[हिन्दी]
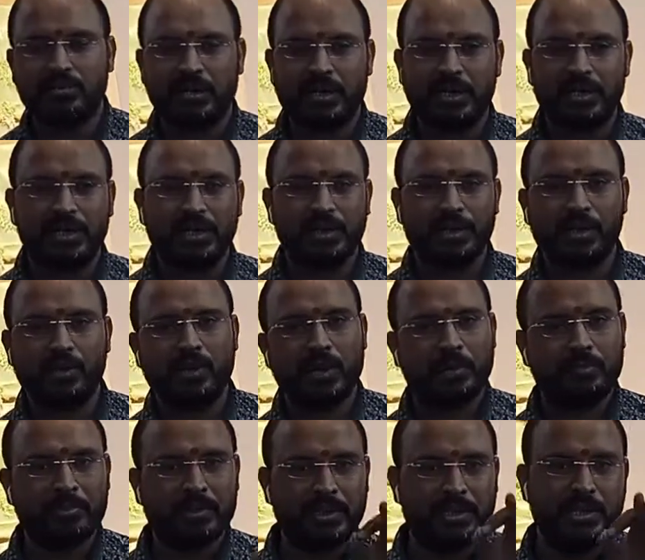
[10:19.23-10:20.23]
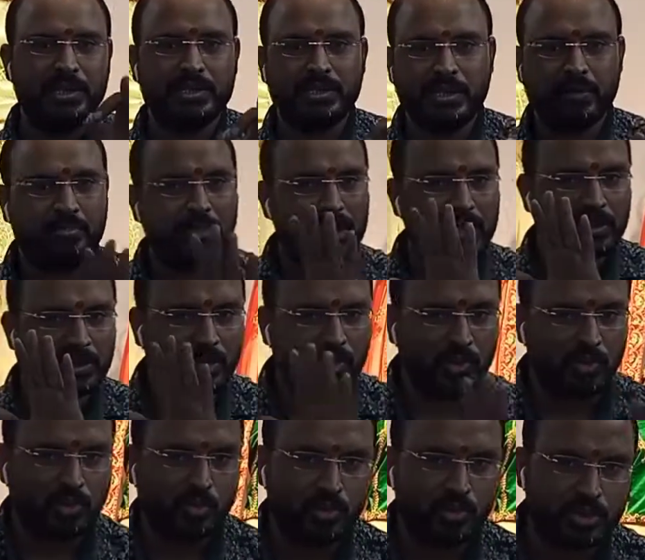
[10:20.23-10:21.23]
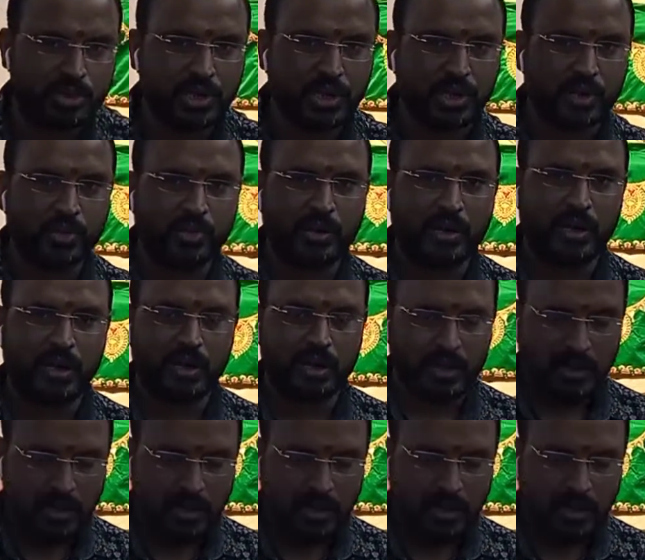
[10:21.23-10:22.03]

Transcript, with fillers: वेराइटी देखो आपके लिए इससे बेहतर और कुछ नहीं होगा